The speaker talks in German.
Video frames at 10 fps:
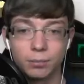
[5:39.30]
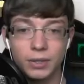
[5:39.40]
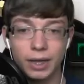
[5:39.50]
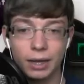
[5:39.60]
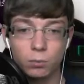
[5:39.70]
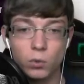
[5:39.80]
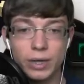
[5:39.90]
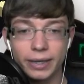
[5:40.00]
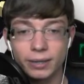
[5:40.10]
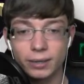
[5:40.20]
mir
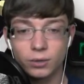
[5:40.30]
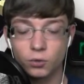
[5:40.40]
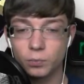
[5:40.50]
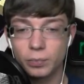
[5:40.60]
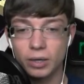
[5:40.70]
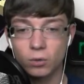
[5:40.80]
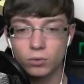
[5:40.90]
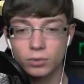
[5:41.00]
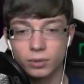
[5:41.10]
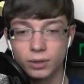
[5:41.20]
Amulette zu
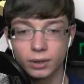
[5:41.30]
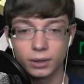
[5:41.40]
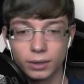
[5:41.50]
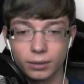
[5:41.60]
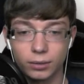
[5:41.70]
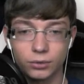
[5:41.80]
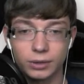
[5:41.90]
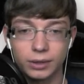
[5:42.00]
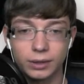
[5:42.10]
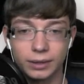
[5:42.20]
bauen äh, aus
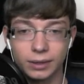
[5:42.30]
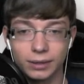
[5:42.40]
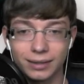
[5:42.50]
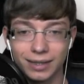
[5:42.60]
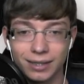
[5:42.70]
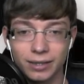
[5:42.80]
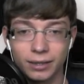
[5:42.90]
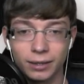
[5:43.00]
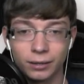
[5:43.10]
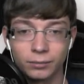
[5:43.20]
diesen
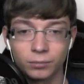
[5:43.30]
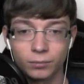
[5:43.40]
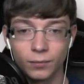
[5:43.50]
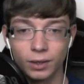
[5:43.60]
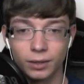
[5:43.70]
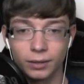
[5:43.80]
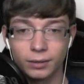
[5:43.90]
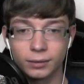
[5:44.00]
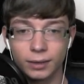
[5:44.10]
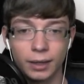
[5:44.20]
Kristalldingern.
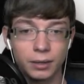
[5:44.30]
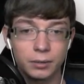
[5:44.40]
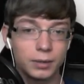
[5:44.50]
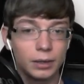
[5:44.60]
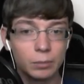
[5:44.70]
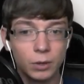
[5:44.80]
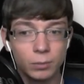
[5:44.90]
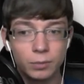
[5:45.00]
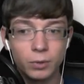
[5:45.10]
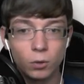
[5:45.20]
Denn dann kann ich die immer
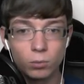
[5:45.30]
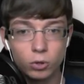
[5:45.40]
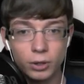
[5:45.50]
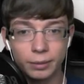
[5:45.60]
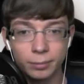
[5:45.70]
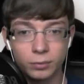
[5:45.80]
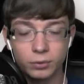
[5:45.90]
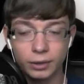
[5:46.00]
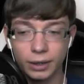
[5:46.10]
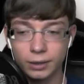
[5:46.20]
mit mir rumschleppen
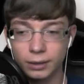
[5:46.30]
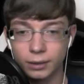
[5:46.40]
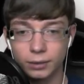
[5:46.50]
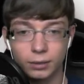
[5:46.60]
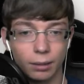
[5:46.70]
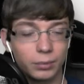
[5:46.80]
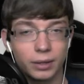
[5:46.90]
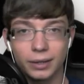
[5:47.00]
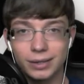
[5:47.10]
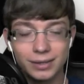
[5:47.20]
und kann dann, hab
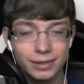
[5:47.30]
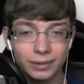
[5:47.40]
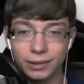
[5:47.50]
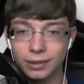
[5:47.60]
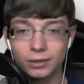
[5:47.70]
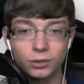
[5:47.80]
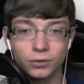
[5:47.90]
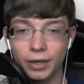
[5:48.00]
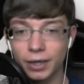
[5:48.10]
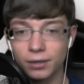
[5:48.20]
dann Resistance,
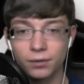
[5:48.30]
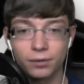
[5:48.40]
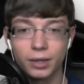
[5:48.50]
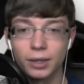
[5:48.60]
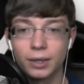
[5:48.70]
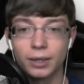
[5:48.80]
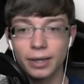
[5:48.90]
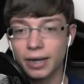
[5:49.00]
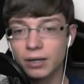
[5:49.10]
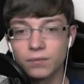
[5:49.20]
Strength,
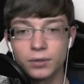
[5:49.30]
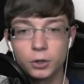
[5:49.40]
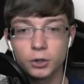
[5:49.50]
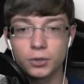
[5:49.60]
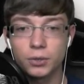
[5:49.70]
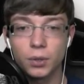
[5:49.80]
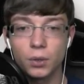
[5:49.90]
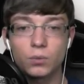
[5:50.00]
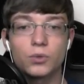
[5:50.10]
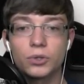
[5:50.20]
Night Vision
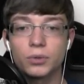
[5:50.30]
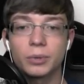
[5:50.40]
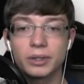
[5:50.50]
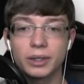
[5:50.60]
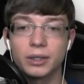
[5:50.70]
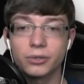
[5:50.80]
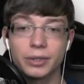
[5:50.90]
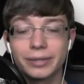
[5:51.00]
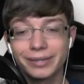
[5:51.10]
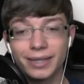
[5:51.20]
und sowas alles und
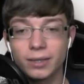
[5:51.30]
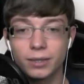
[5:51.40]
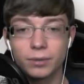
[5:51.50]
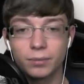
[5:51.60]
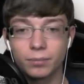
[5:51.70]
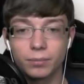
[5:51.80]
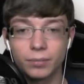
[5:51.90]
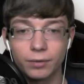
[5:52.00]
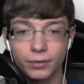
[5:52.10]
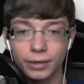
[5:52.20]
das ist richtig,
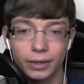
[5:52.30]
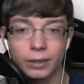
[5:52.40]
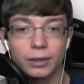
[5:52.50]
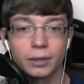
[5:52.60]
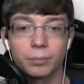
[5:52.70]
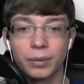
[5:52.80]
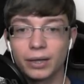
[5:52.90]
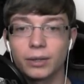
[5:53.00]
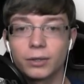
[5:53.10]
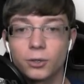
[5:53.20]
einfach richtig
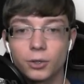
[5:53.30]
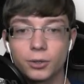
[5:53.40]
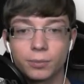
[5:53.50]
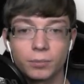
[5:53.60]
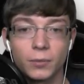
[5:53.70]
praktisch.